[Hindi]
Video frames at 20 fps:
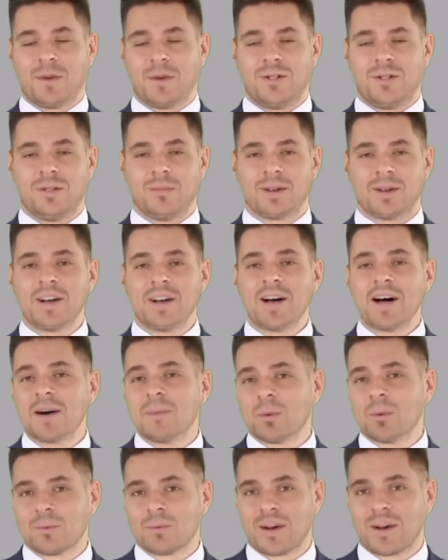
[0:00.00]
इसलिए
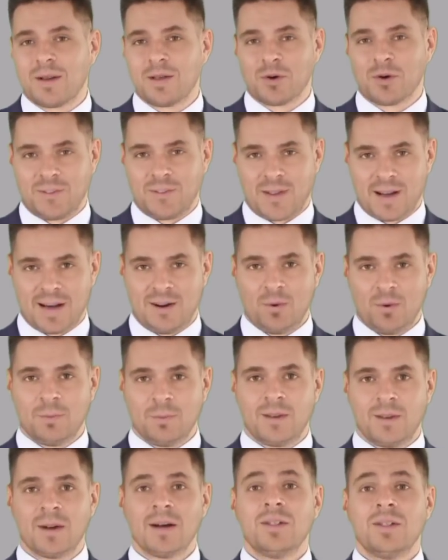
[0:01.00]
आंखों के गिर्द
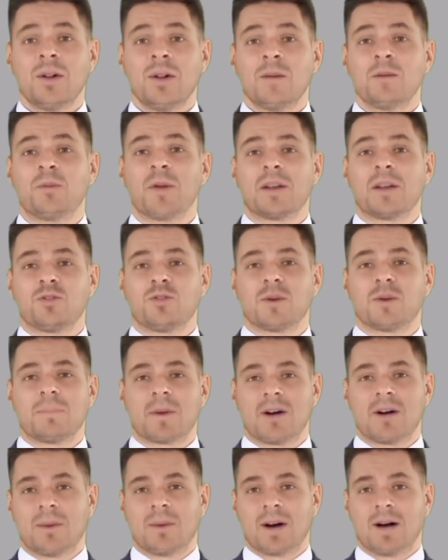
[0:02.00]
एलोवेरा जेल का
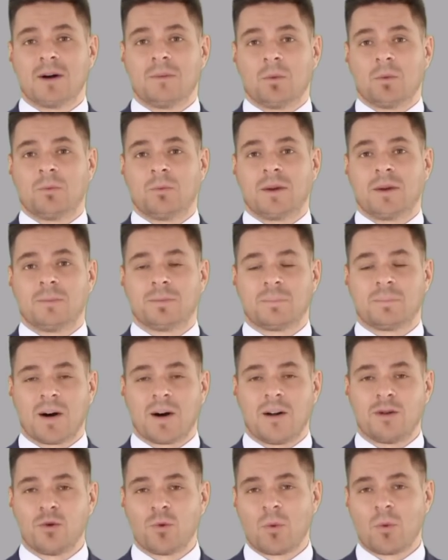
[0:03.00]
इस्तेमाल आंखों की
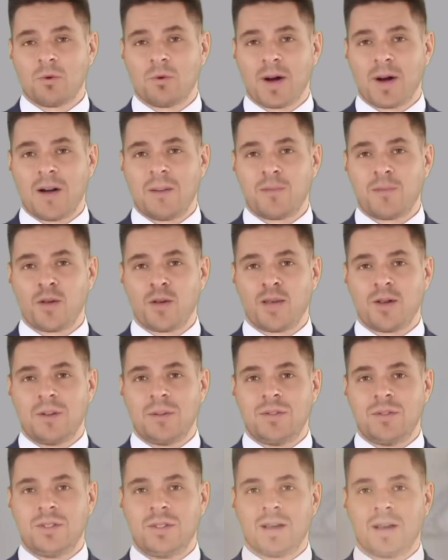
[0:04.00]
बीमारियों और आन के
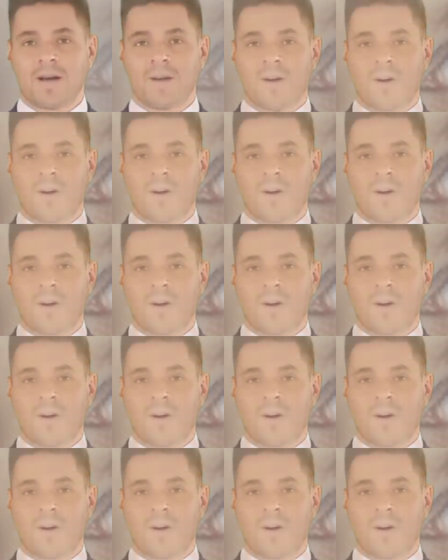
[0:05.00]
गिर्द सियाह